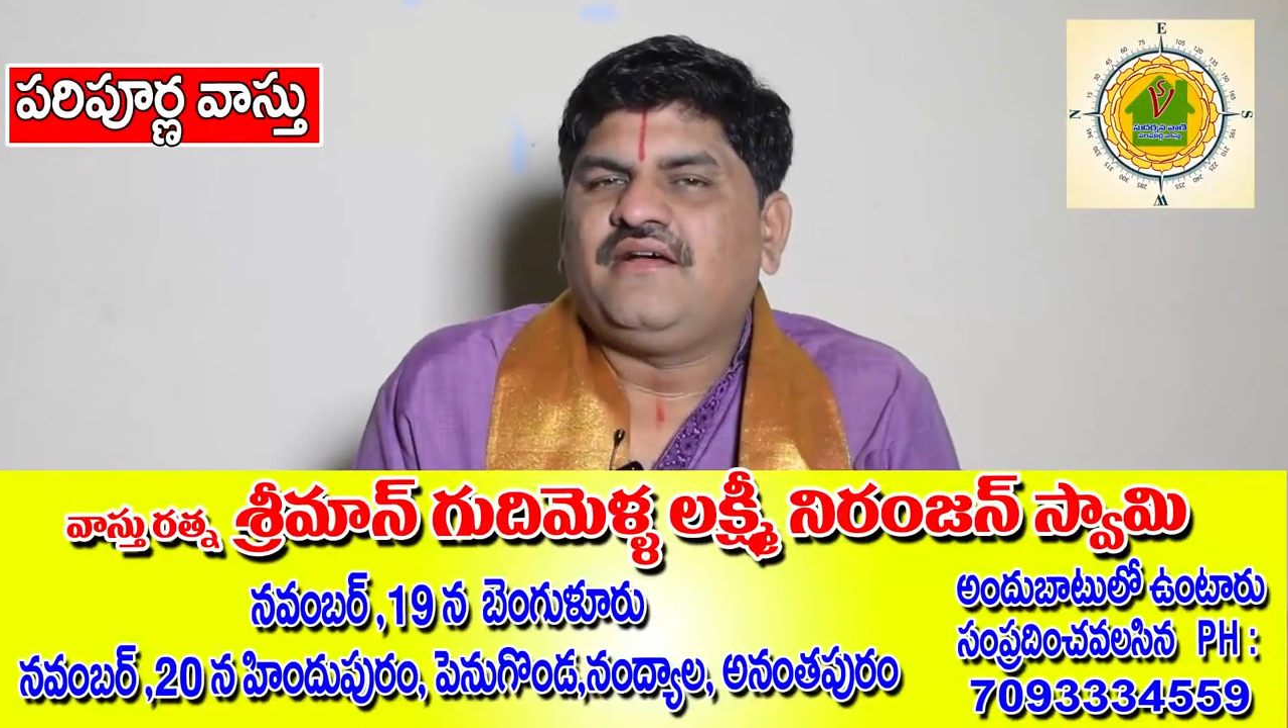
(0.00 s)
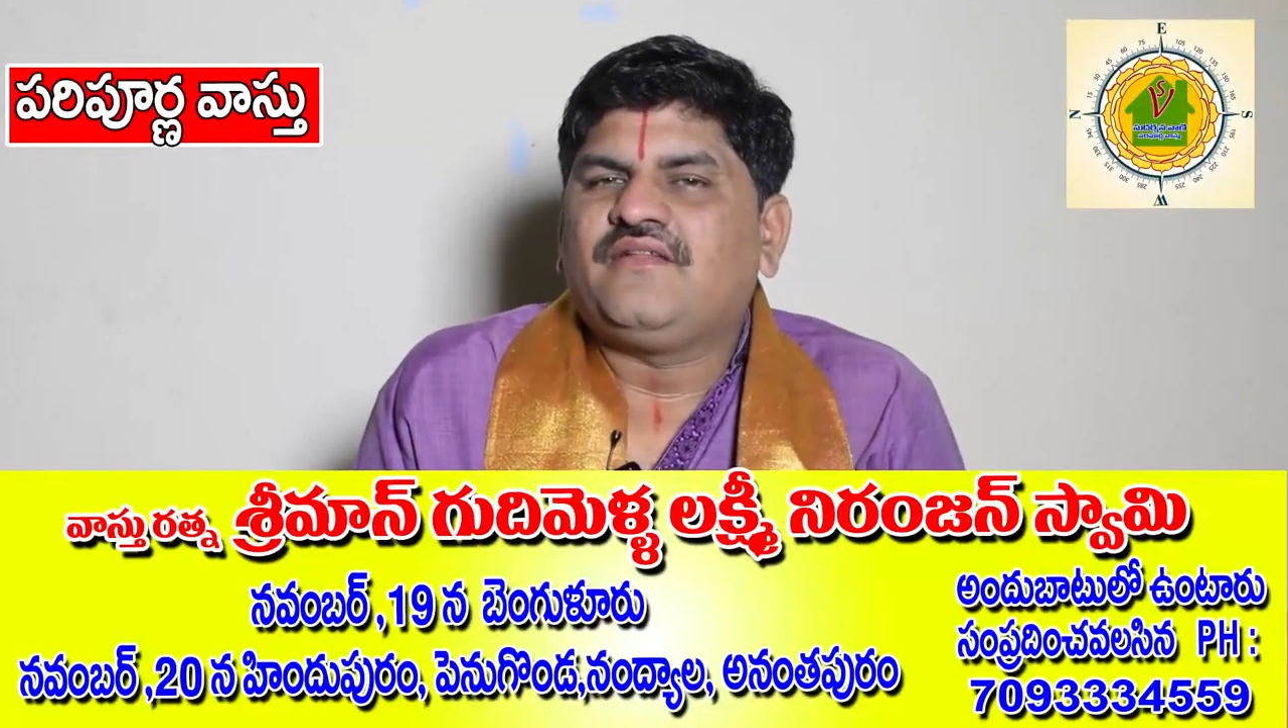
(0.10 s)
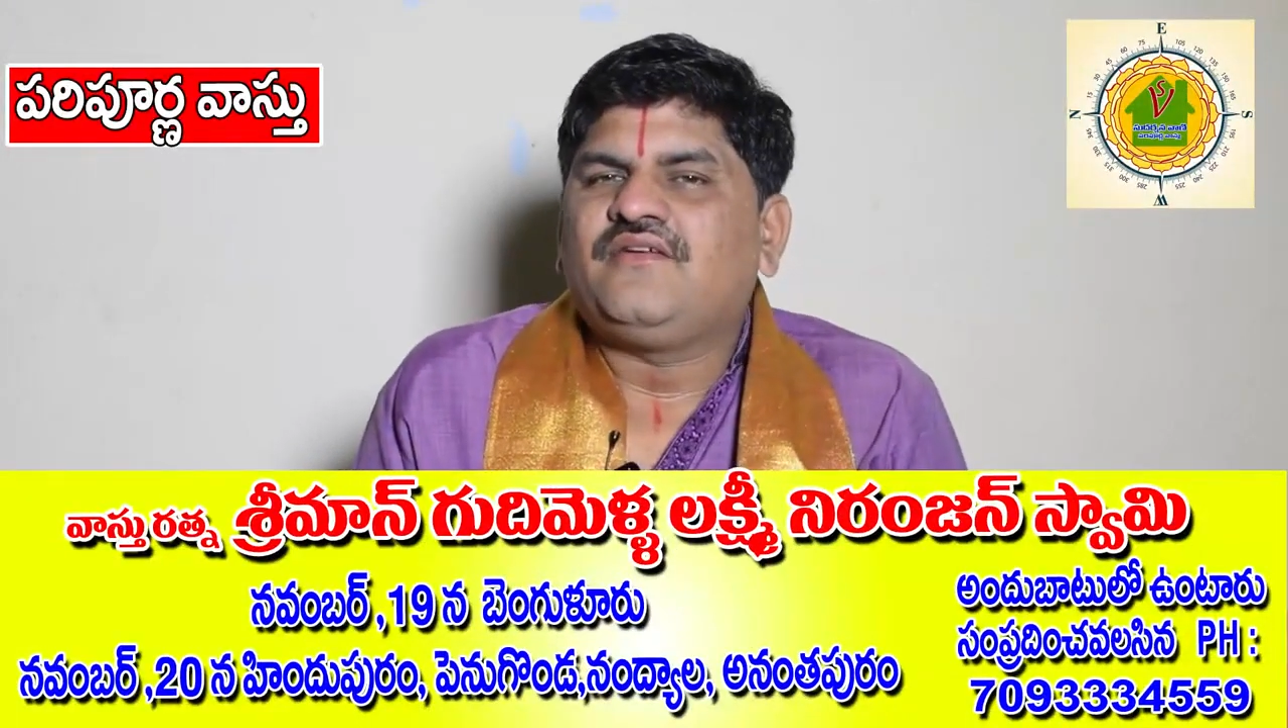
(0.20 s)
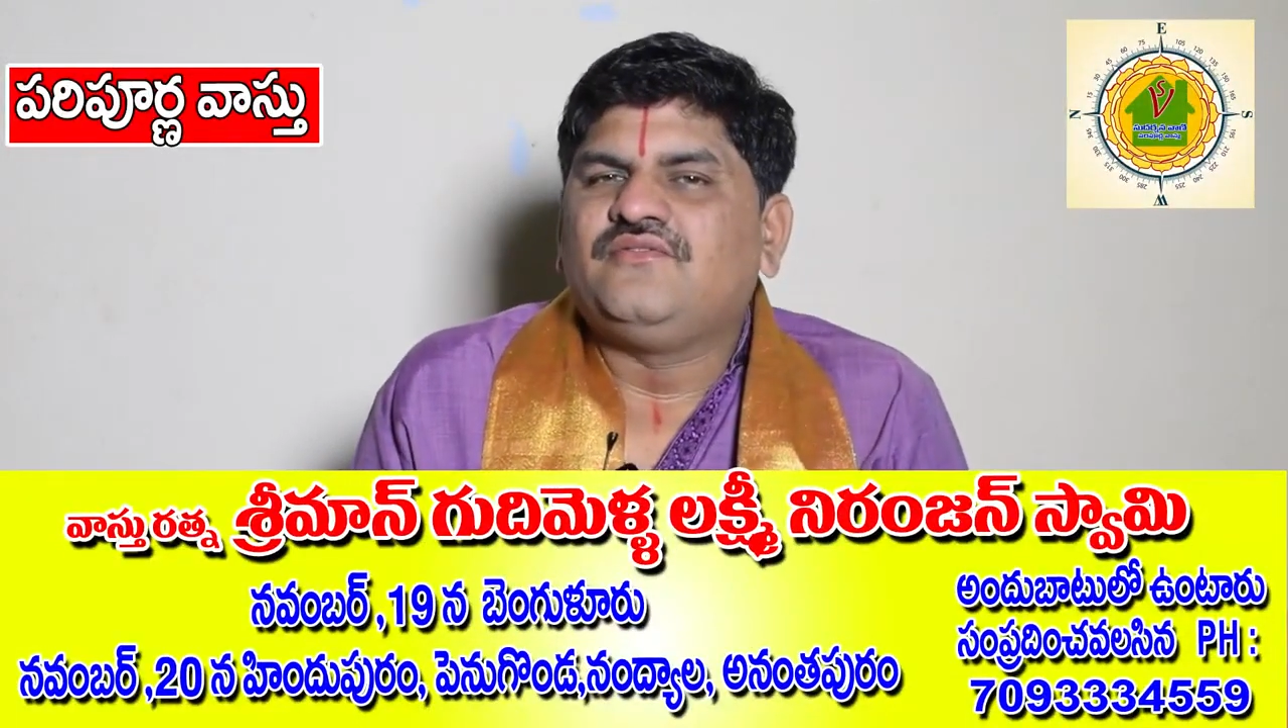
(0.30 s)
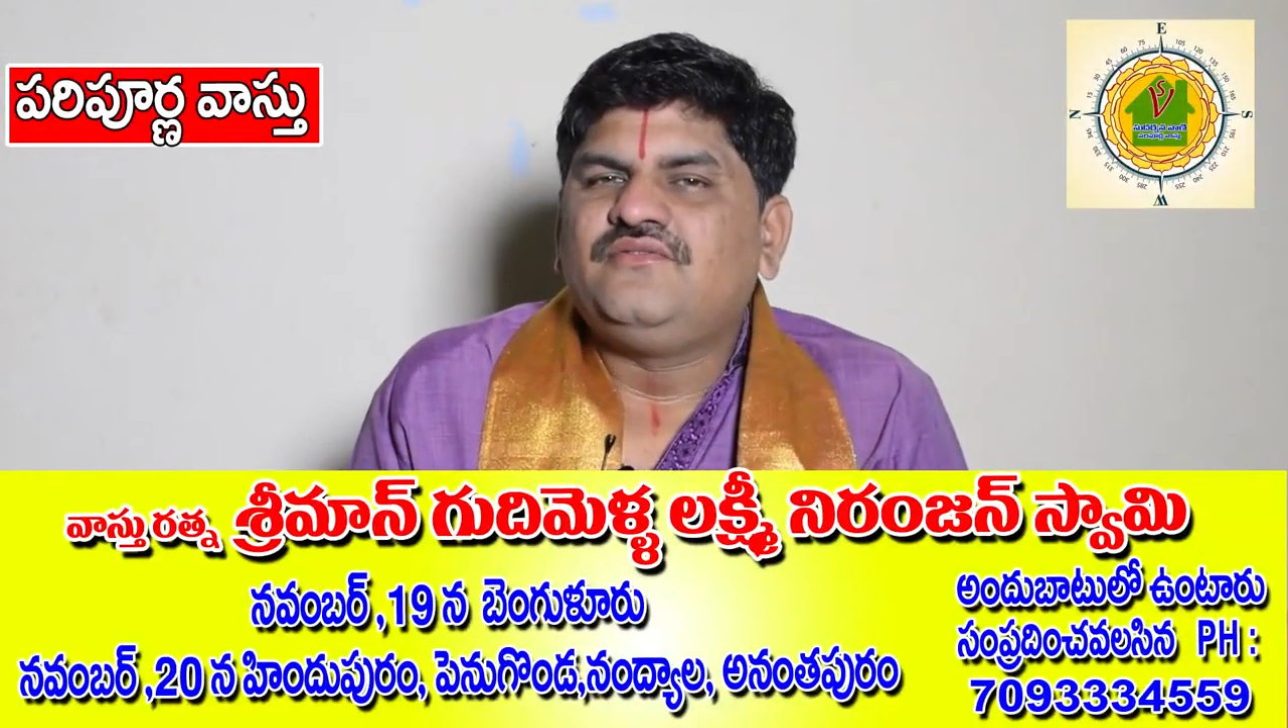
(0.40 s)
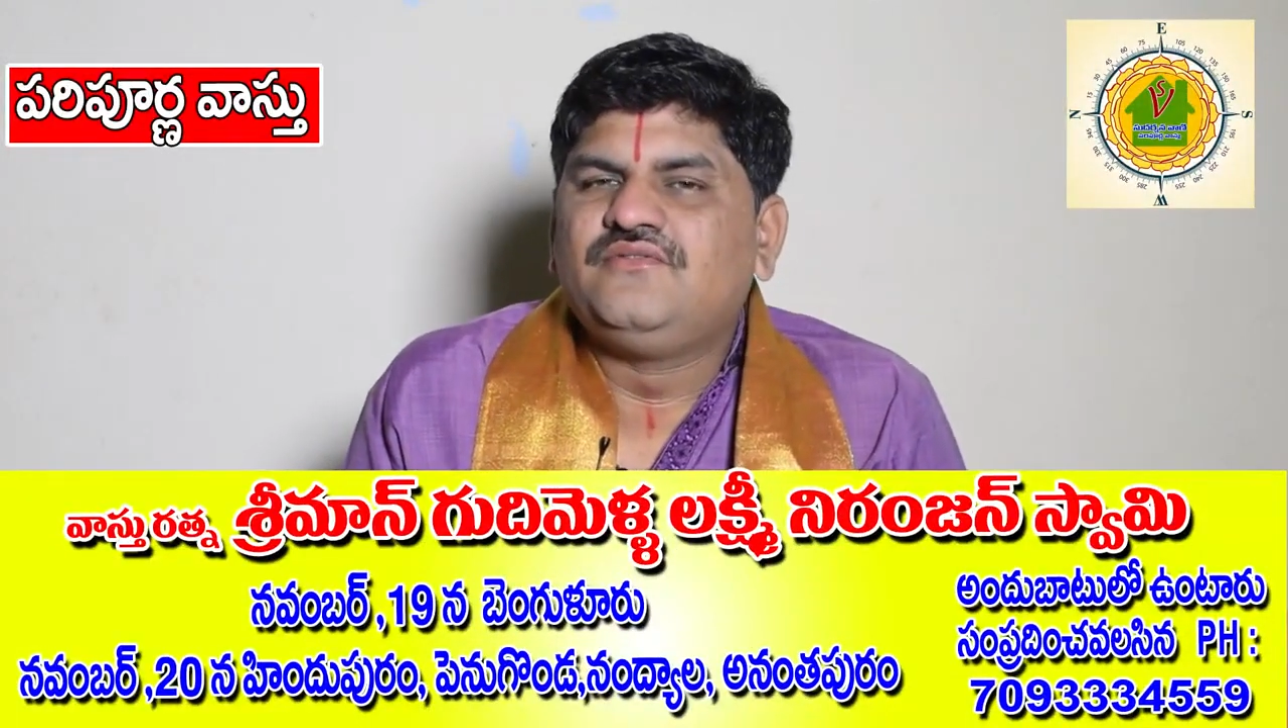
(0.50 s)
అందరూ